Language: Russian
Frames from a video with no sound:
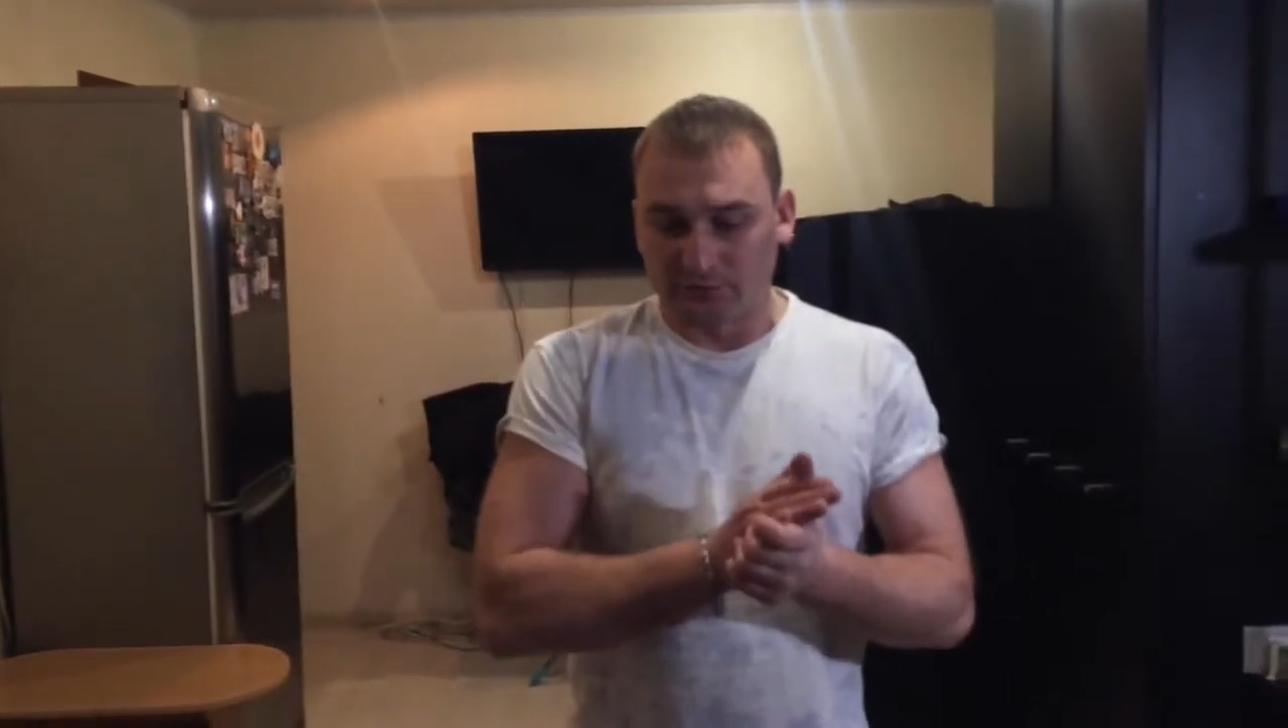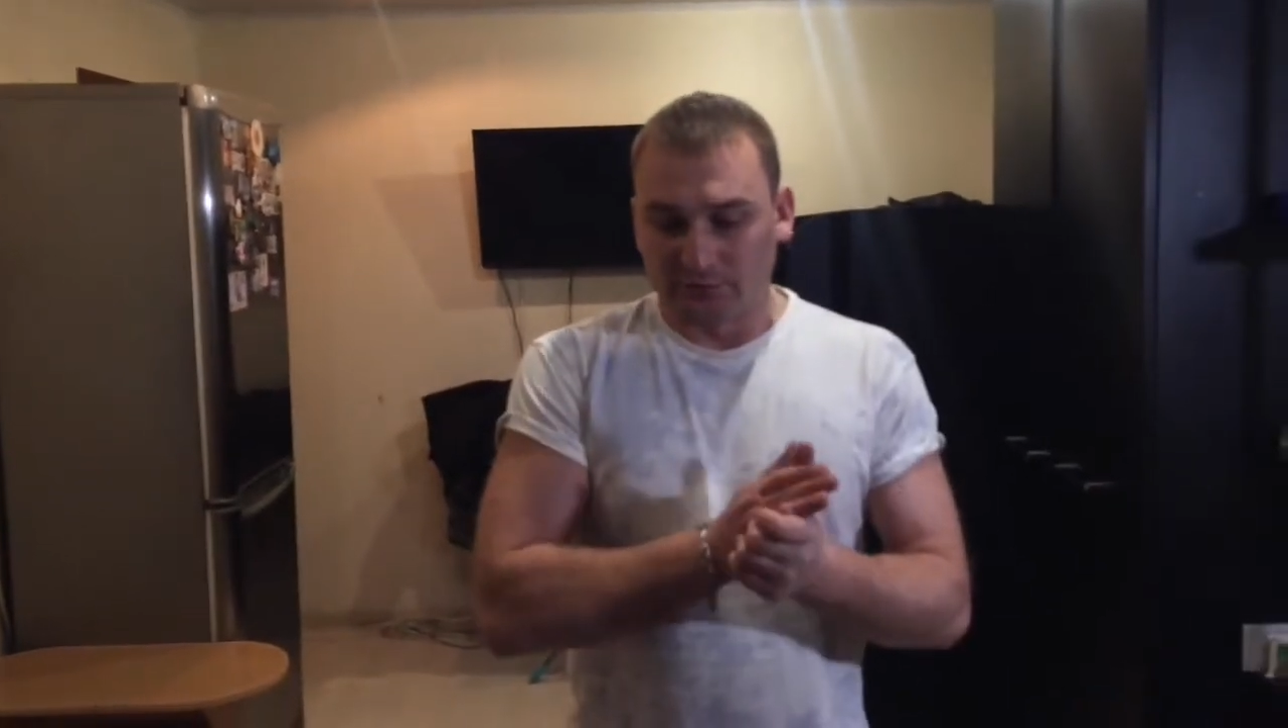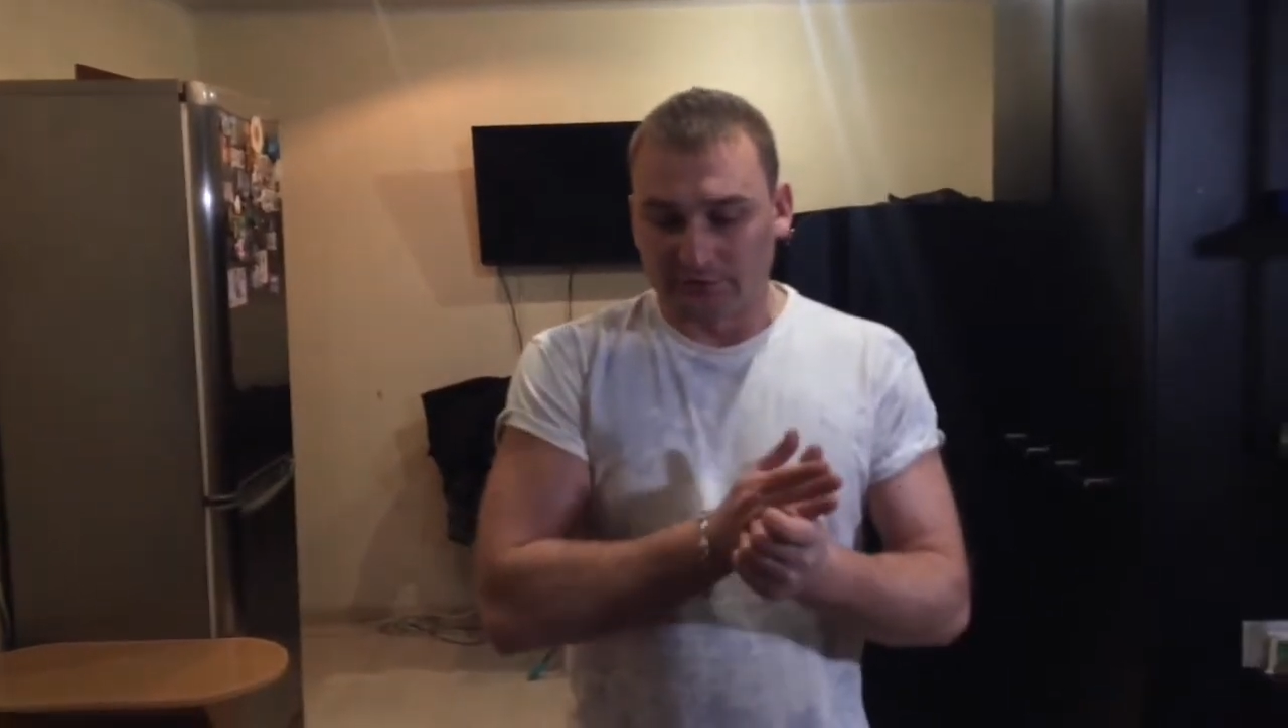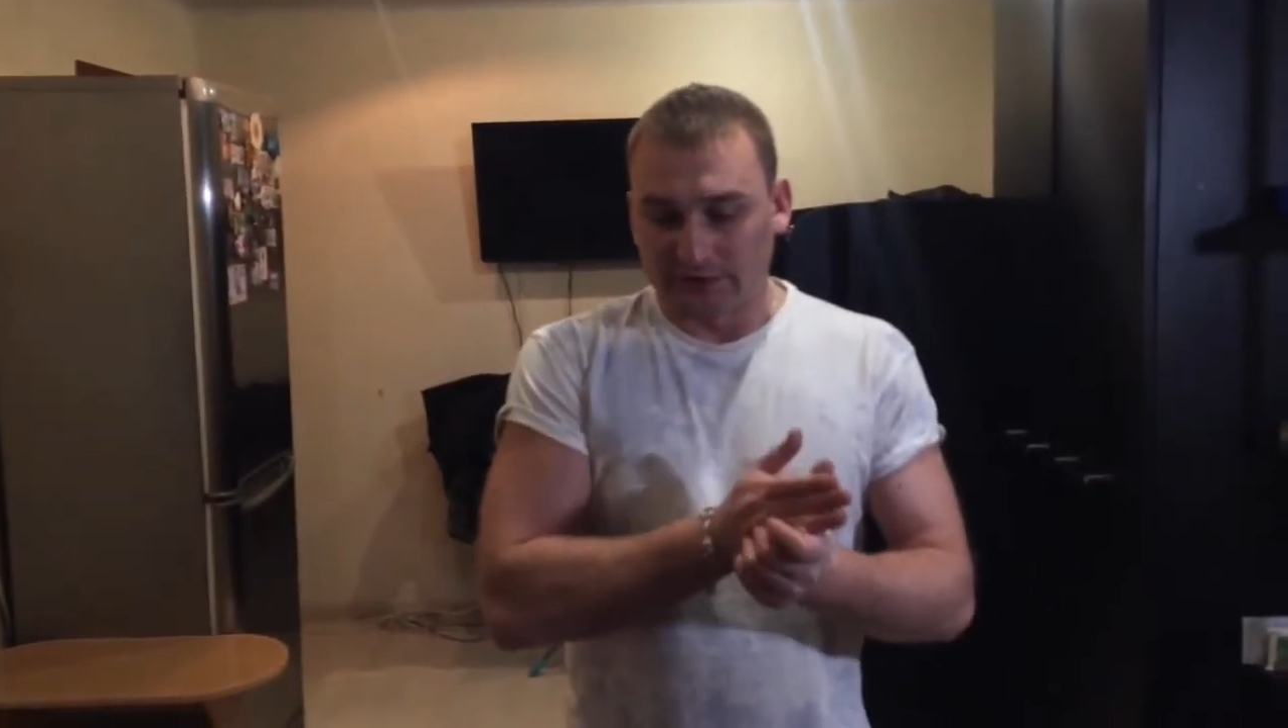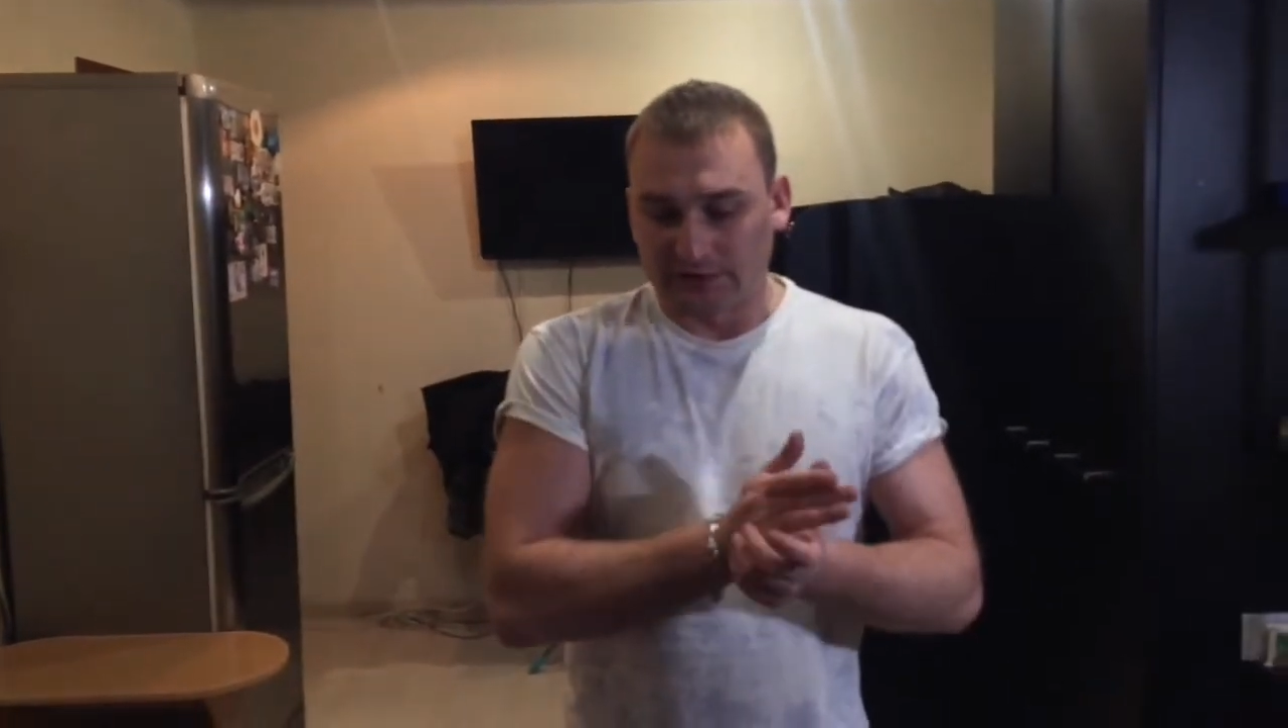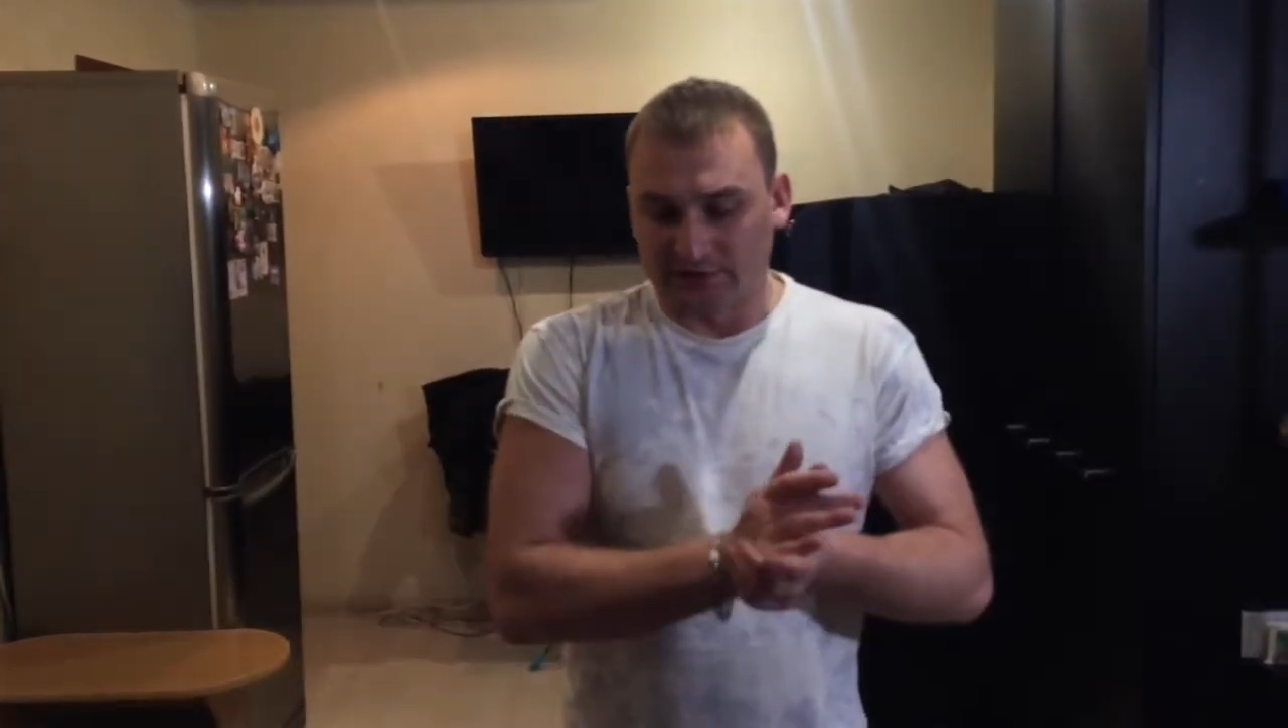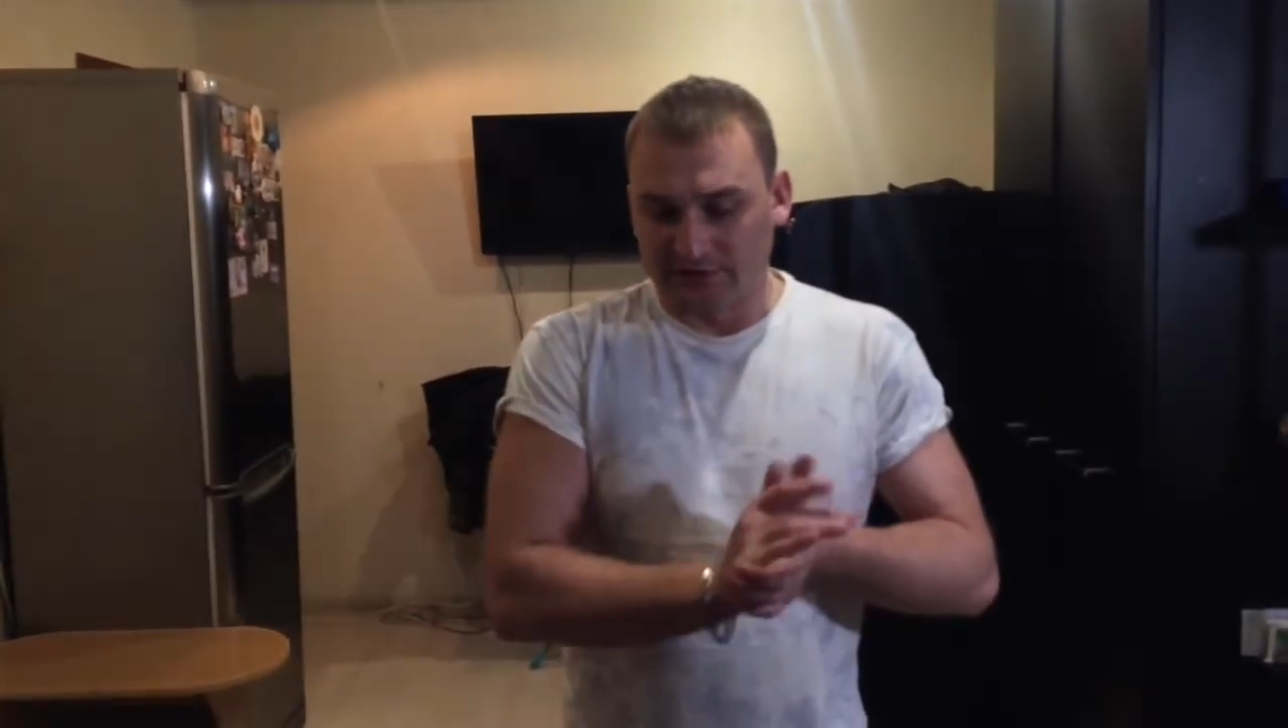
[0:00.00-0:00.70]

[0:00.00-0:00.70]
им хватает,